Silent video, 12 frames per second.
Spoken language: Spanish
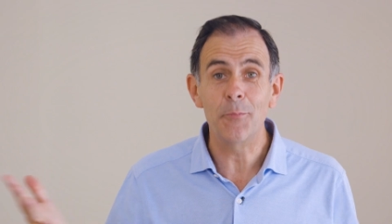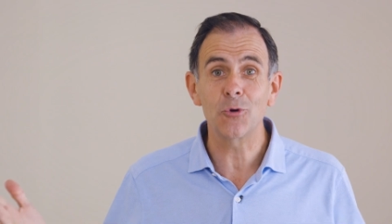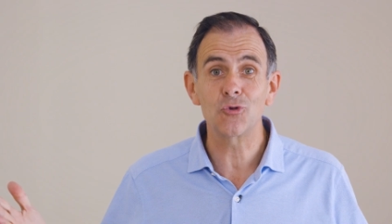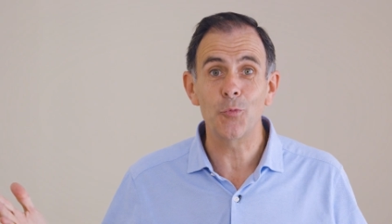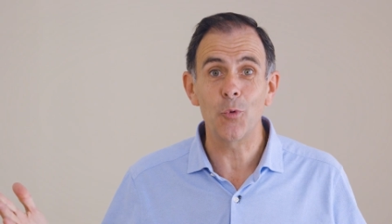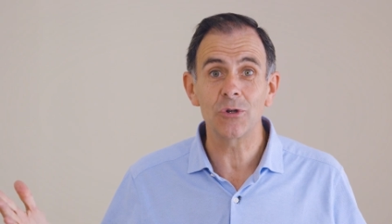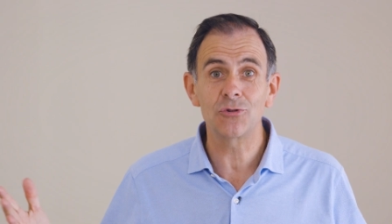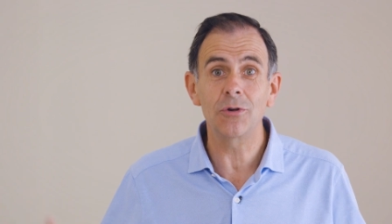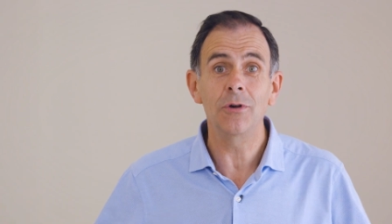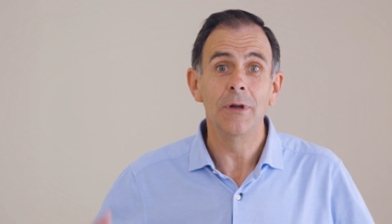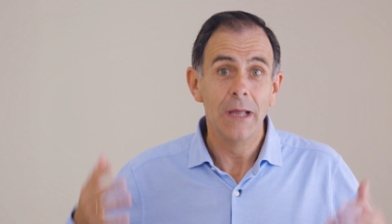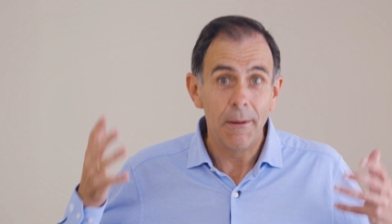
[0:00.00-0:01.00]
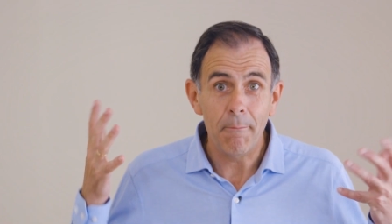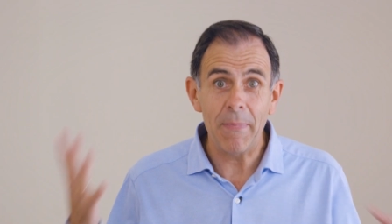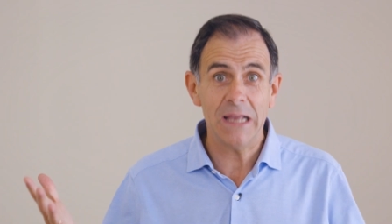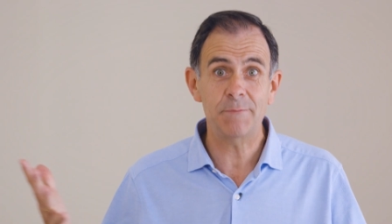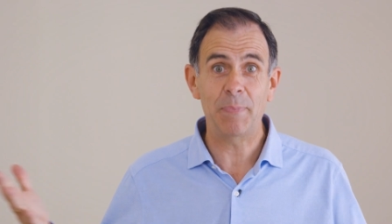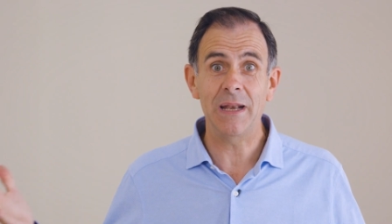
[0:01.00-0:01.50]
Y por supuesto,
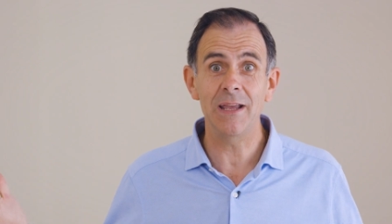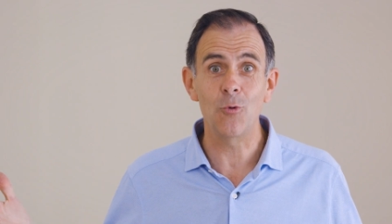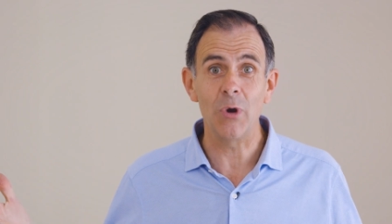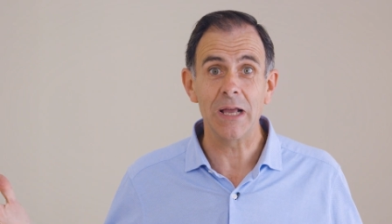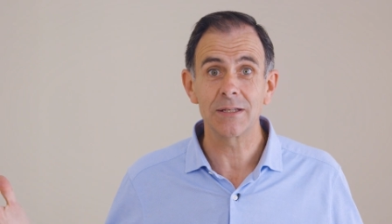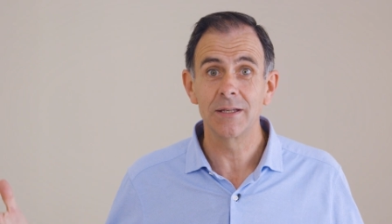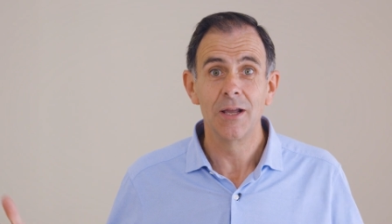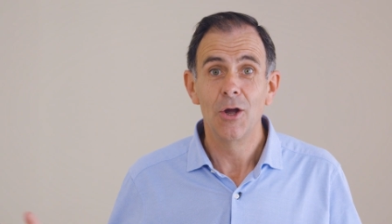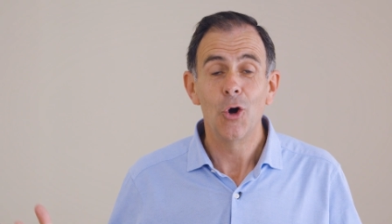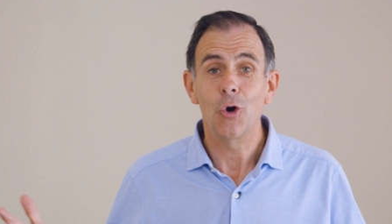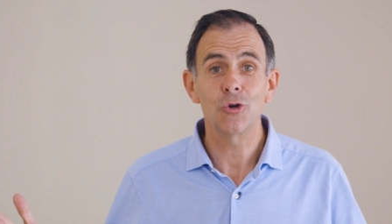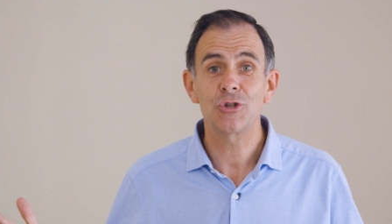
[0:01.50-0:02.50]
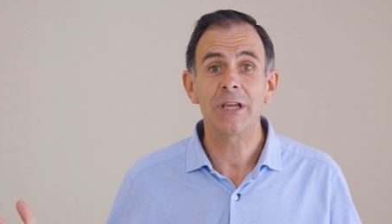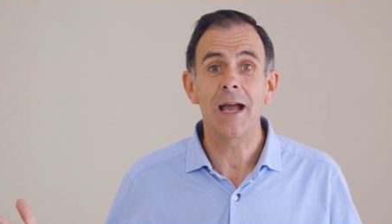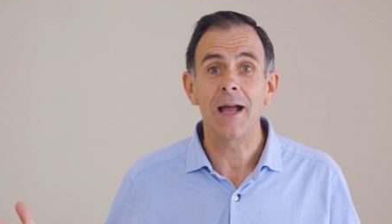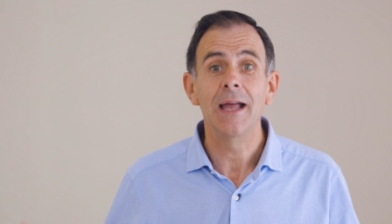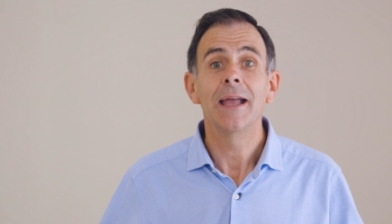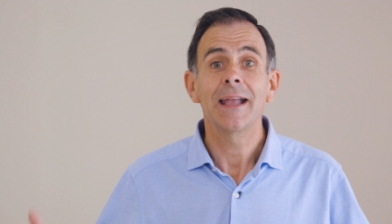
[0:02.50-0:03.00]
más películas. O
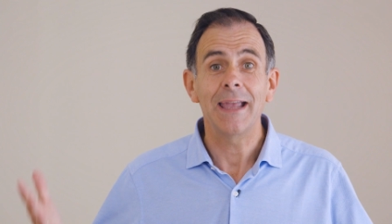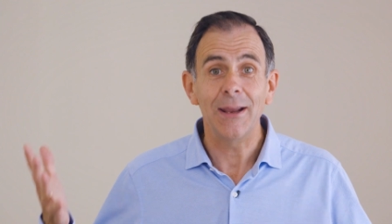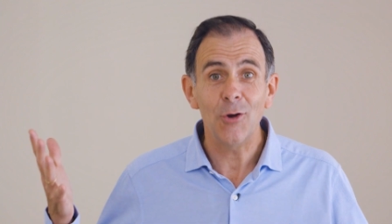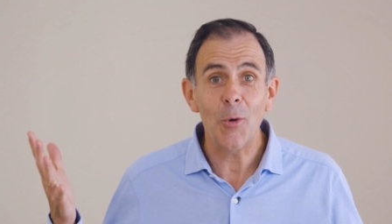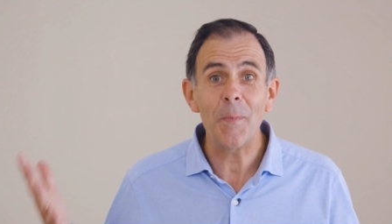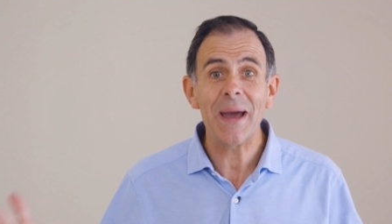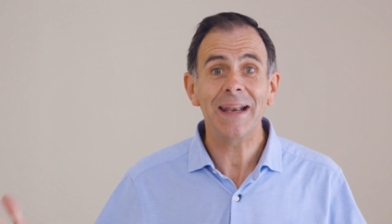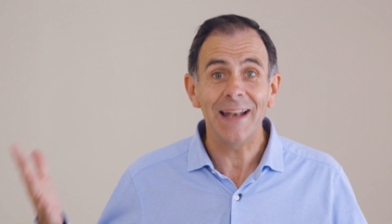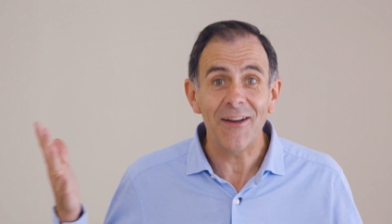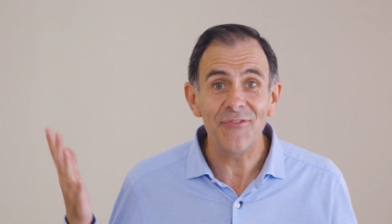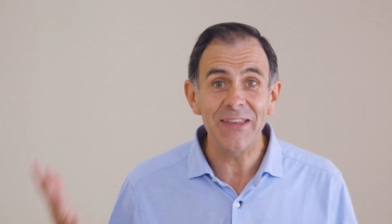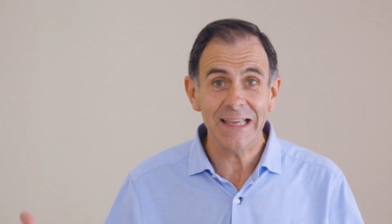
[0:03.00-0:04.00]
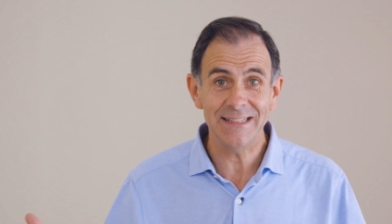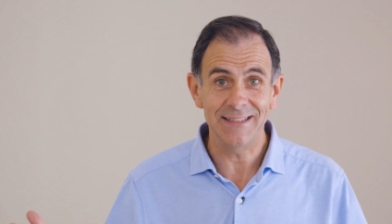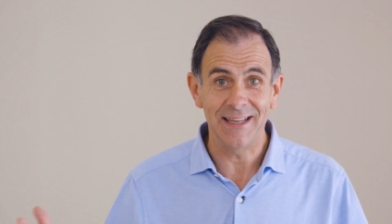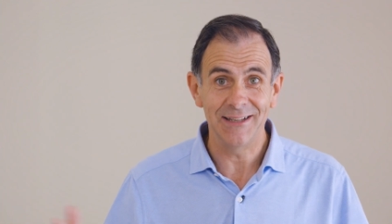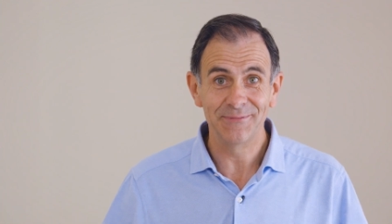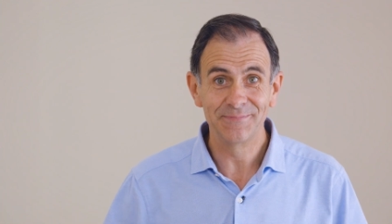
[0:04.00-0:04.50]
sea, que no pare la fiesta.